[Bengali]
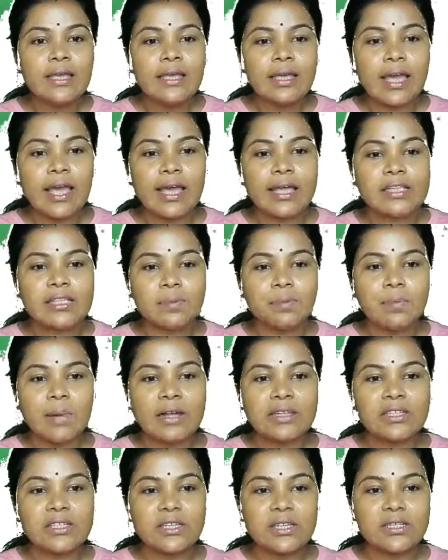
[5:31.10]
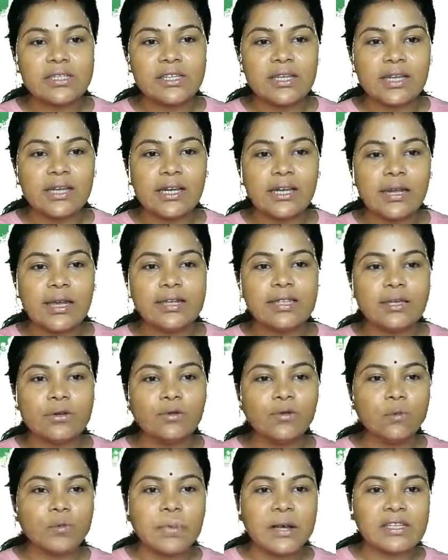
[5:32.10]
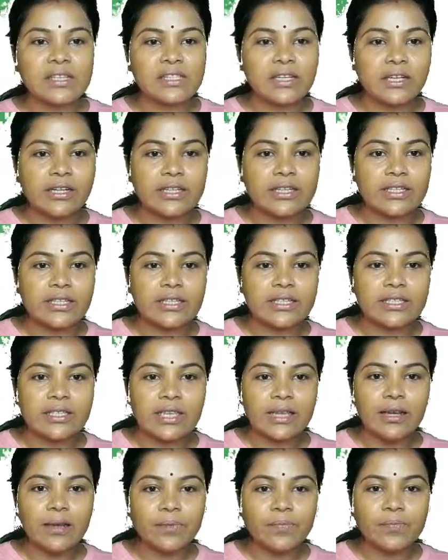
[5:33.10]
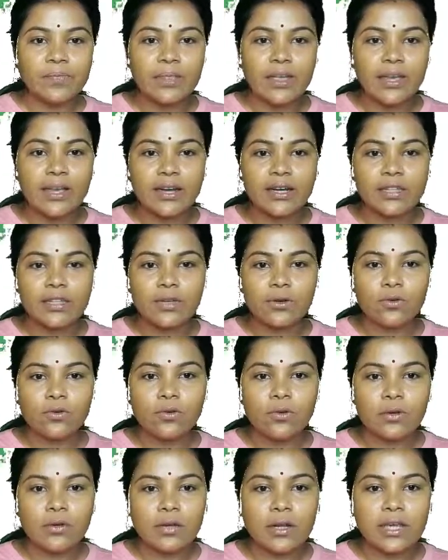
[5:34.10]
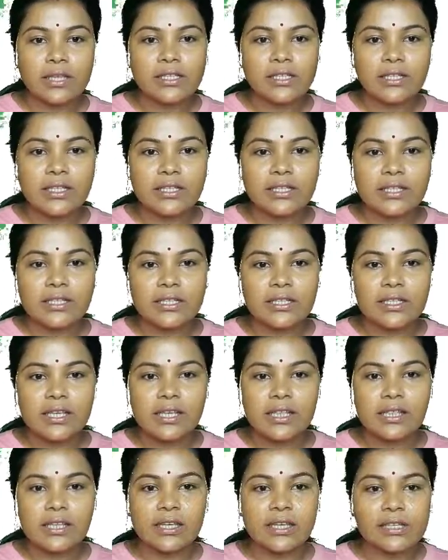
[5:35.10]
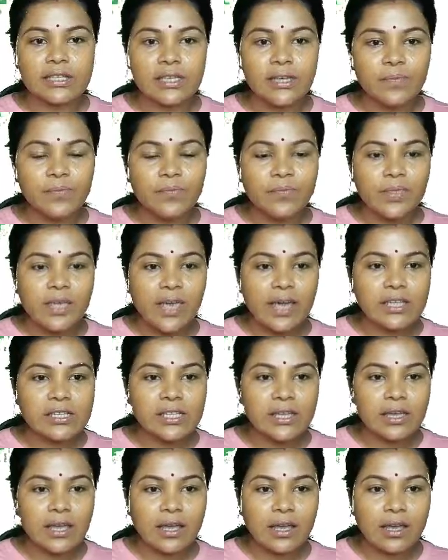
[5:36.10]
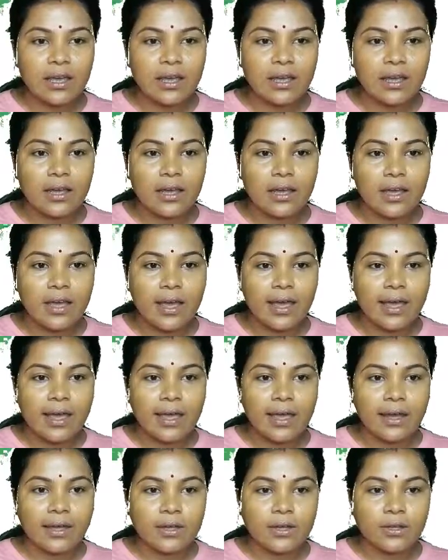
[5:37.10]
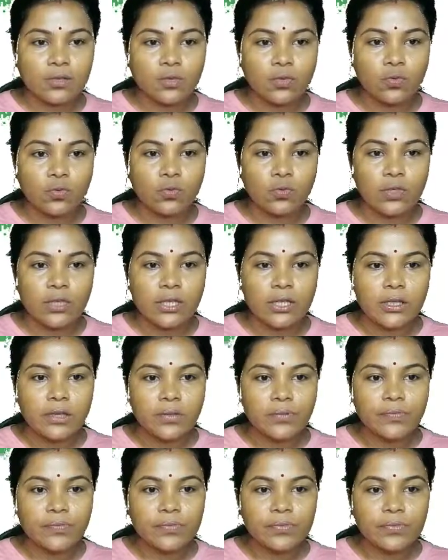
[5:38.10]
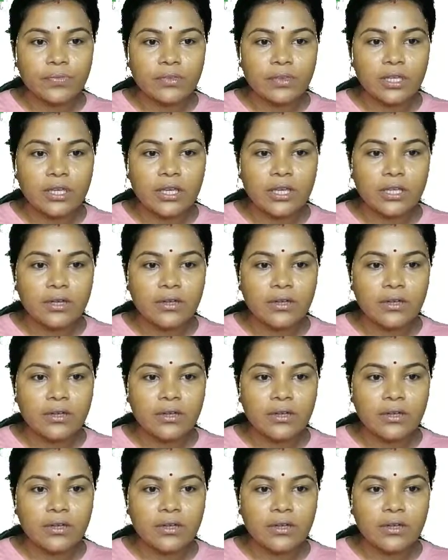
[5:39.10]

এই যে পাঁচটা স্কিল এই দেখুন পাঁচটা টিচিং স্কিল এখানে দেখুন এই যে টিচিং স্কিল দিয়েছি এই যে এক দুই তিন